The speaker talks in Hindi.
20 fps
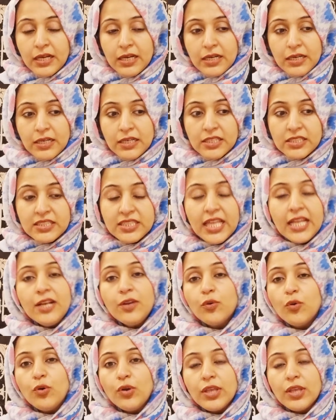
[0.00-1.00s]
दिन
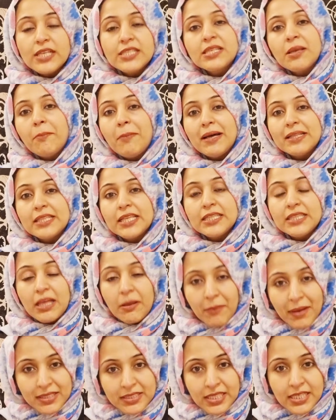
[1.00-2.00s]
को ये सब बातें
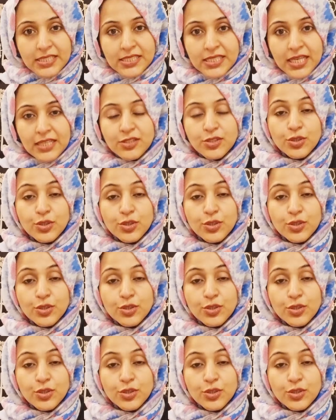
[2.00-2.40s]
दामाद के साथ